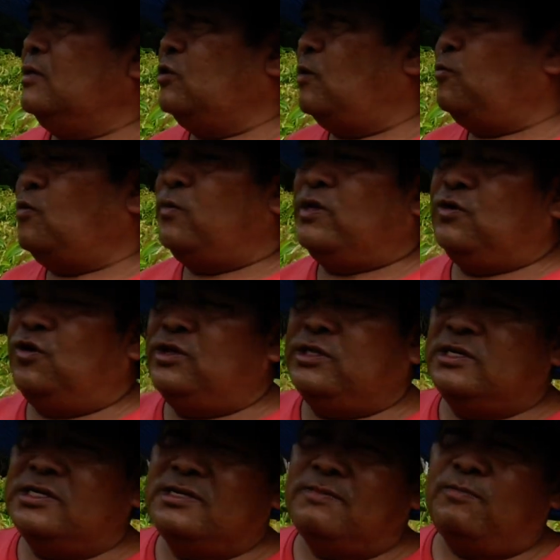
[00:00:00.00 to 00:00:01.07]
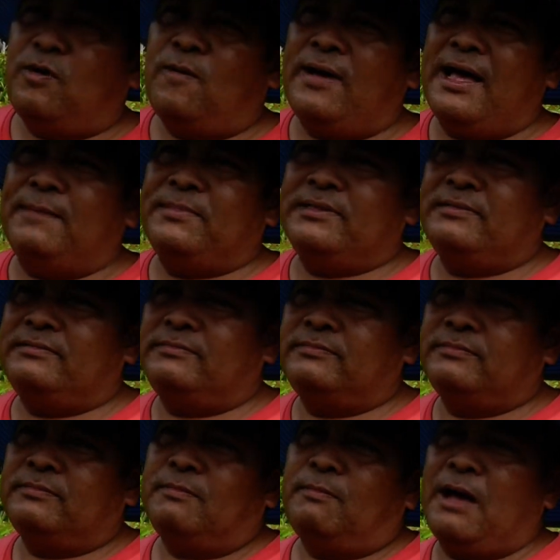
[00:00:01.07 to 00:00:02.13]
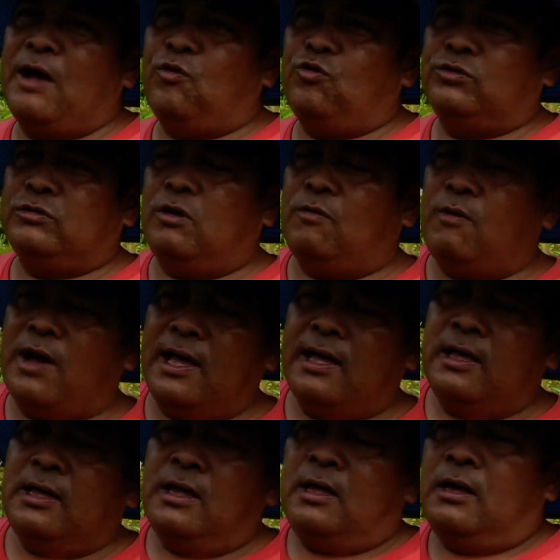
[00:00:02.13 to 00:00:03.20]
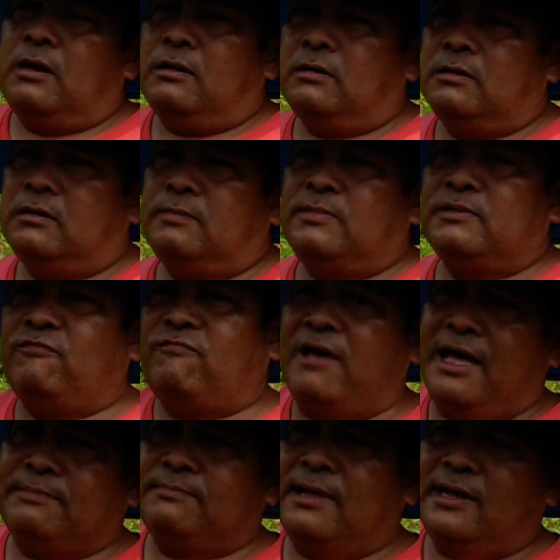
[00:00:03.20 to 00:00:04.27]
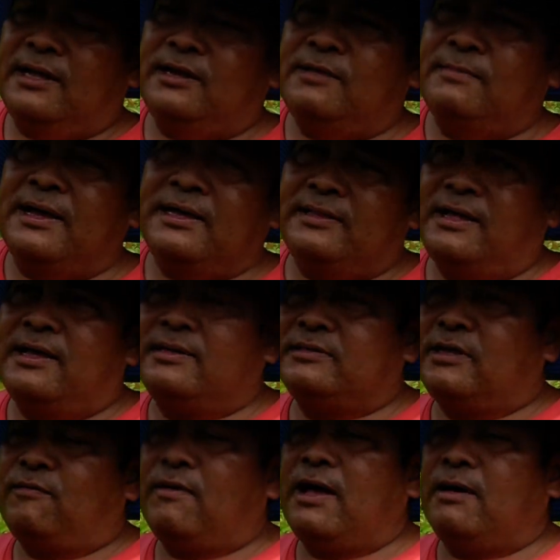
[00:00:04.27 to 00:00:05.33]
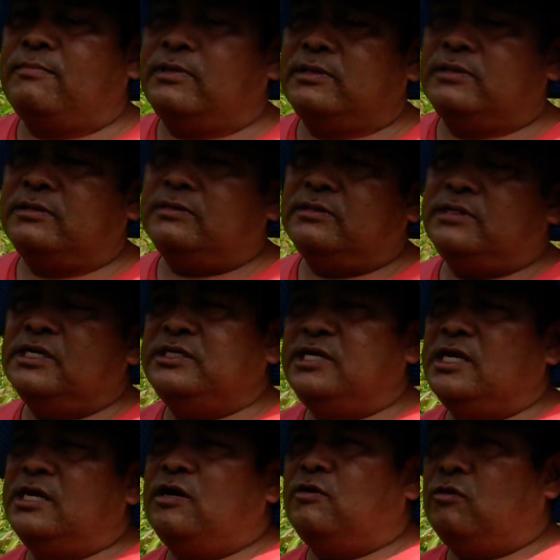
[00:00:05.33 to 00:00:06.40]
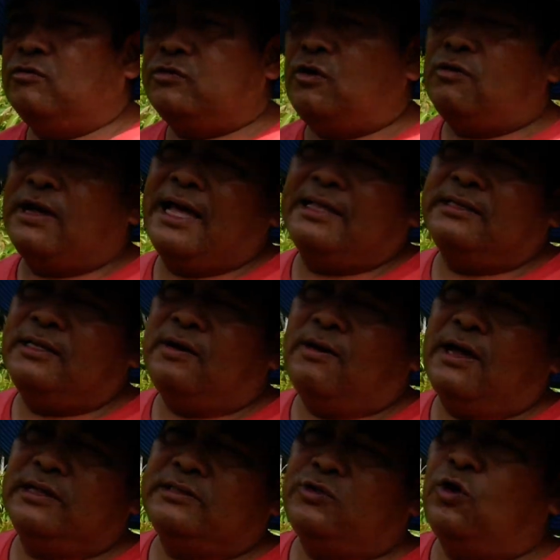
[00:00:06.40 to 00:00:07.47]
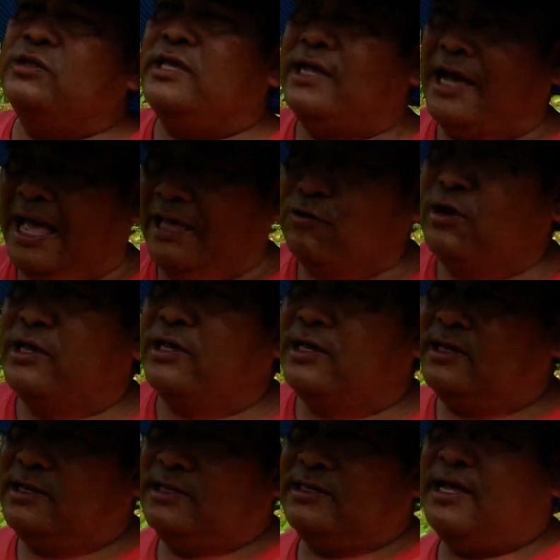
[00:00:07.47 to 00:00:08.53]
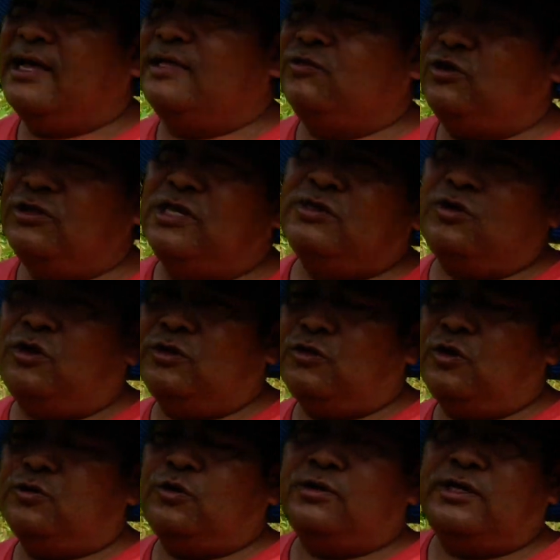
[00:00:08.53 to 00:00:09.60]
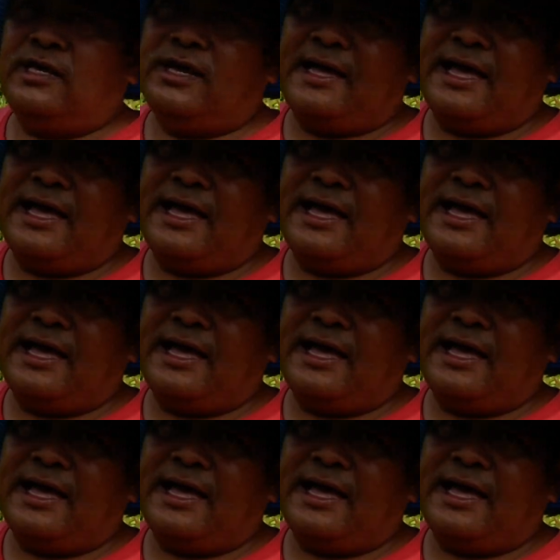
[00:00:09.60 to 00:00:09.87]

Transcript: ตบลงไปหน่อยนึง เพราะว่ามันบางคนก็ว่าเออมันฝาดมั่งอะไรมั่งนะ แต่ว่ามันจริง ๆ แล้วเราต้องการที่ว่าตอนจริงขายด้วยนะตอนนี้ตอนตอนตอนจริง